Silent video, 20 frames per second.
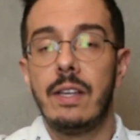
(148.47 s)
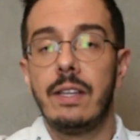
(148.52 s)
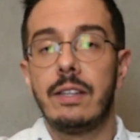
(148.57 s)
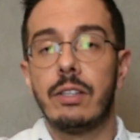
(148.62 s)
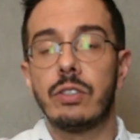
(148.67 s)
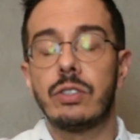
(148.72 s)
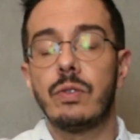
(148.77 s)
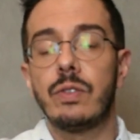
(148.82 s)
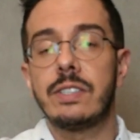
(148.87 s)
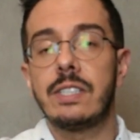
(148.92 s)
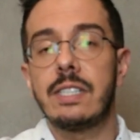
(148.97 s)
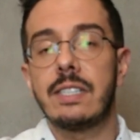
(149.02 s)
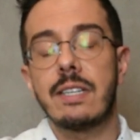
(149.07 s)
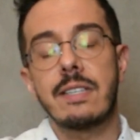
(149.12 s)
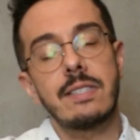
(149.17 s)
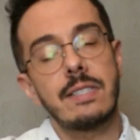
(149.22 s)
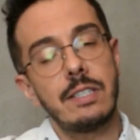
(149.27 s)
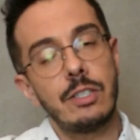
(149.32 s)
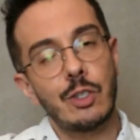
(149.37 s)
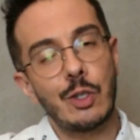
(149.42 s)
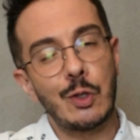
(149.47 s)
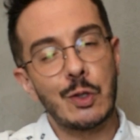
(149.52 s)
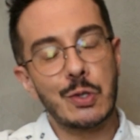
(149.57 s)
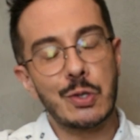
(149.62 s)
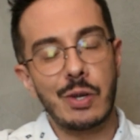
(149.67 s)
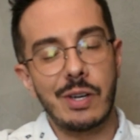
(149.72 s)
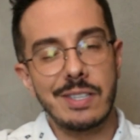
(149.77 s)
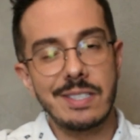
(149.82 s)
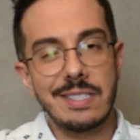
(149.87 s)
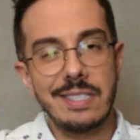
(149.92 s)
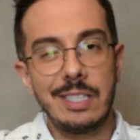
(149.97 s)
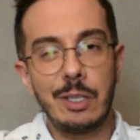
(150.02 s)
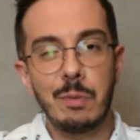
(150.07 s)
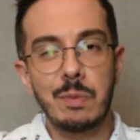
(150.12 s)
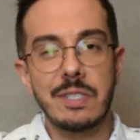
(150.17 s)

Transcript: Então, se você está se sentindo sozinho,